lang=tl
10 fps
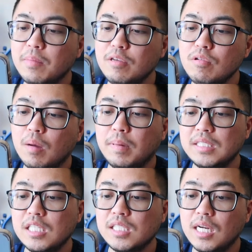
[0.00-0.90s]
Di Mayuga,
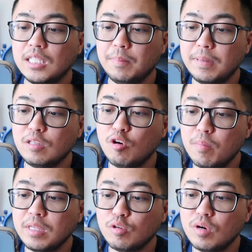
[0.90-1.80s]
pasensya na tipid.
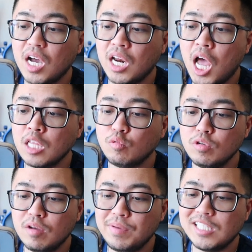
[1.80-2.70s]
Comment ko nakaraan,
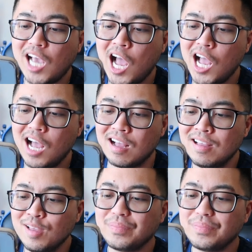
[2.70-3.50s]
Kuya Vince, ha?